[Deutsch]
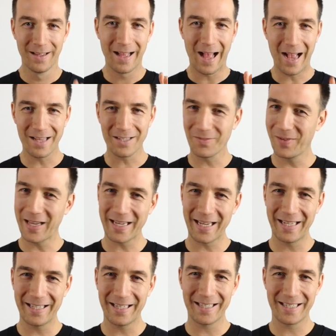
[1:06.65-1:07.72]
Also wer
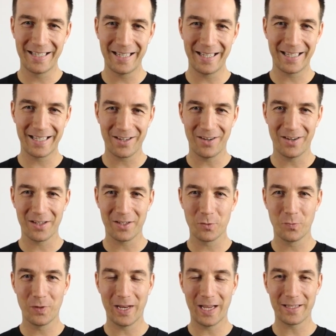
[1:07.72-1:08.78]
kennt es nicht, gerade
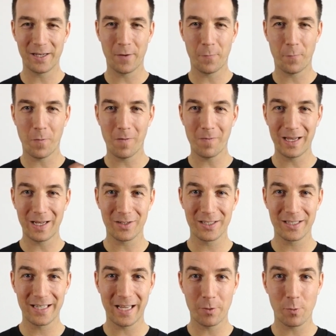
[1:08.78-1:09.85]
so vielleicht in der
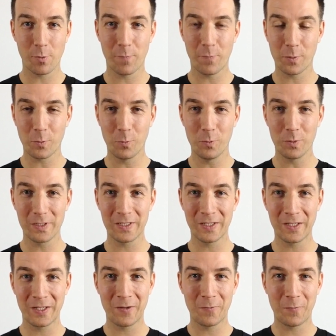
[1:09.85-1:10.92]
Vorweihnachtszeit oder vor
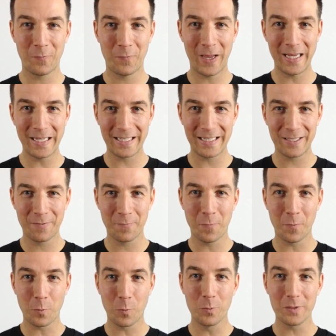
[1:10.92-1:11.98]
großen Festen,
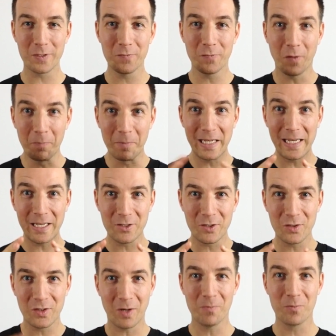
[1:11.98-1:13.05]
vor großen
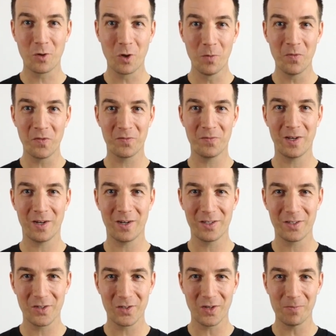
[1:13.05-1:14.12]
Familienzusammenkünften, wenn alle
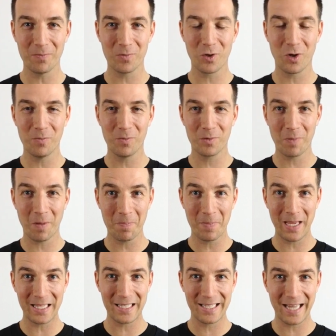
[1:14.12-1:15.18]
zusammenkommen und man
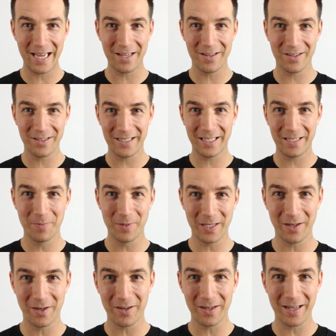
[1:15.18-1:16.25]
mehr Zeit hat, sich
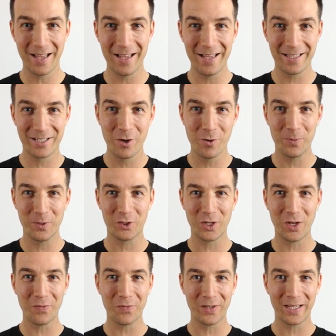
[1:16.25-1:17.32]
miteinander zu
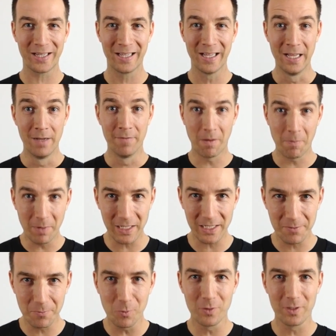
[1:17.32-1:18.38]
beschäftigen, weil man
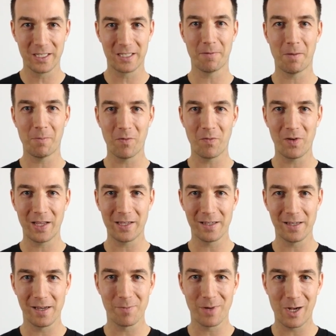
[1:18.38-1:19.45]
gezwungen ist, weil man vielleicht
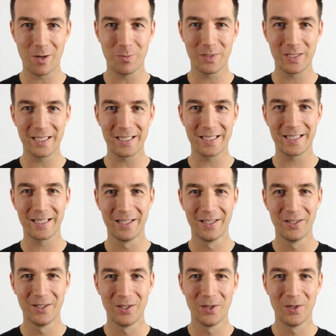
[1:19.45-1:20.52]
in einem Raum sitzt
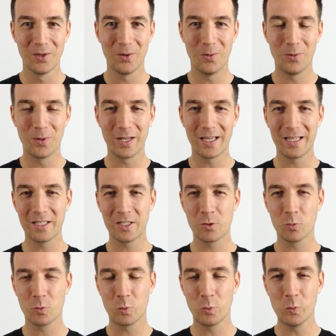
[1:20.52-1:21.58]
oder
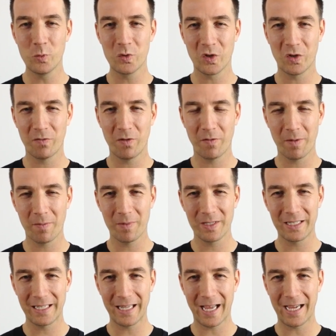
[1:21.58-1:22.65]
so tun soll, wie wenn man
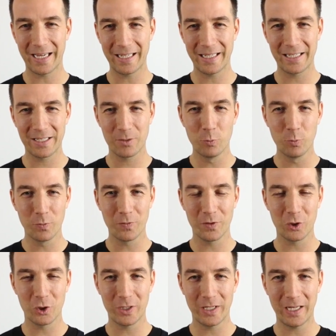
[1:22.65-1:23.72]
sich eigentlich gut
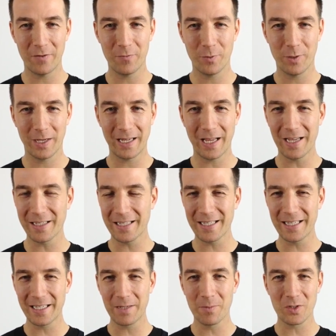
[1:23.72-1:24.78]
verstehen würde. Ja, es
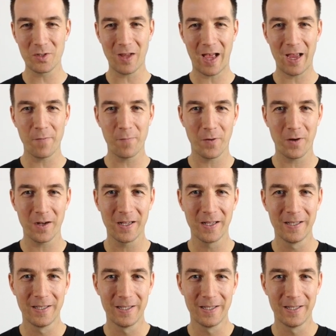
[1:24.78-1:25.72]
ist nicht immer so einfach.